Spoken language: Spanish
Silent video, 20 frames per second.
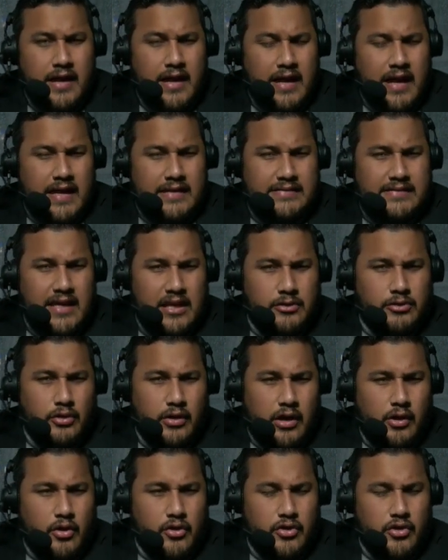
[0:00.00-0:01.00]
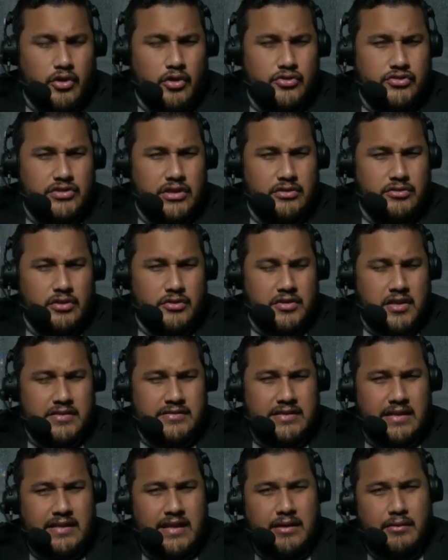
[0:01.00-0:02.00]
Es cierto que corrió con
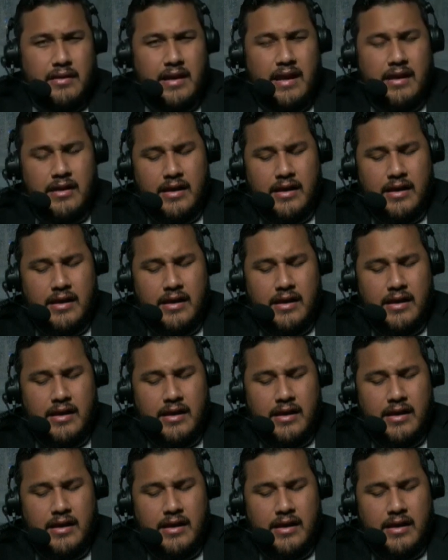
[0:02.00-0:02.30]
113 libras,